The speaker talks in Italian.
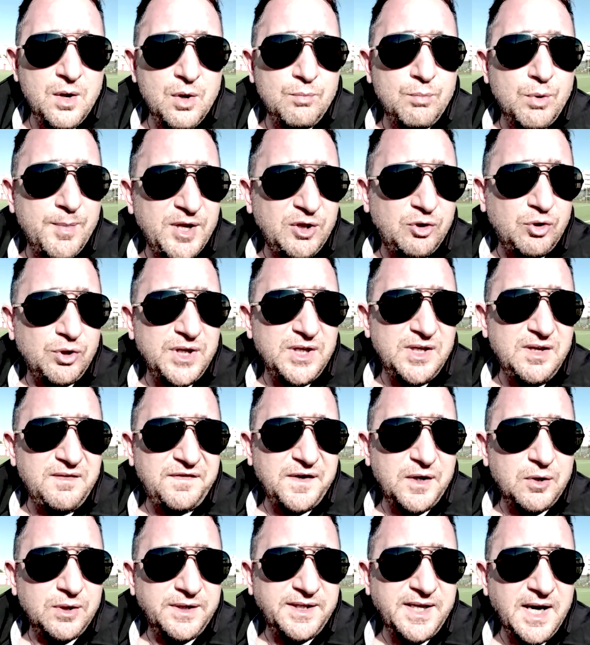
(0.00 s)
Momento di
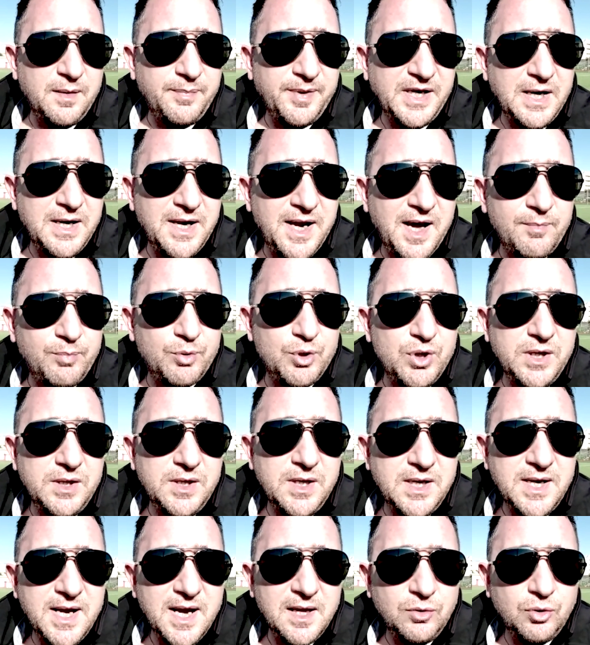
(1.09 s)
difficoltà per il Napoli
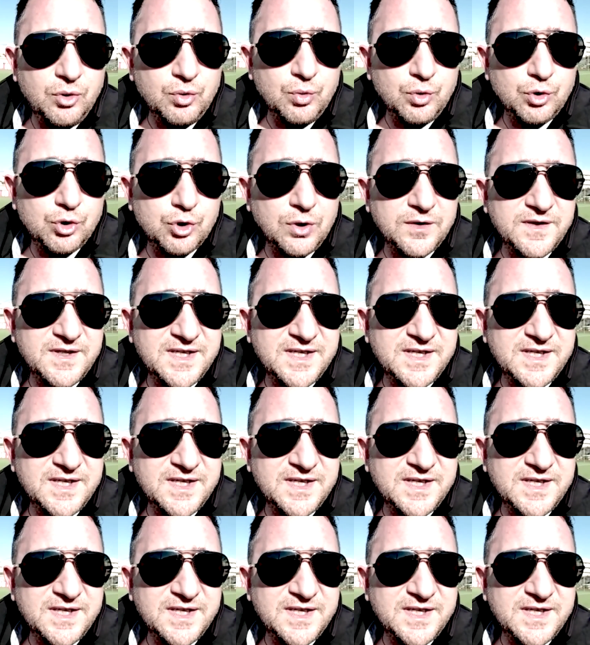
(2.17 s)
di Gattuso,